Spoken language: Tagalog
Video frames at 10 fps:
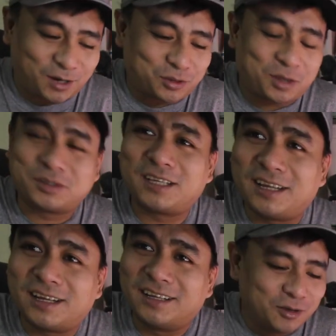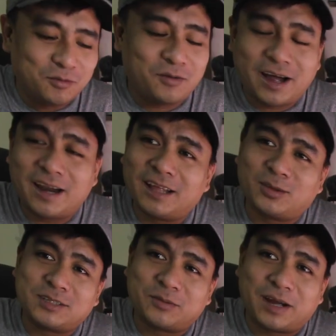Shoutout sa naggumawa na
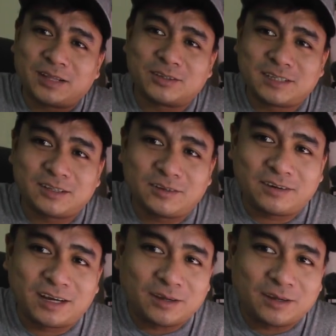itong sapatos na to mga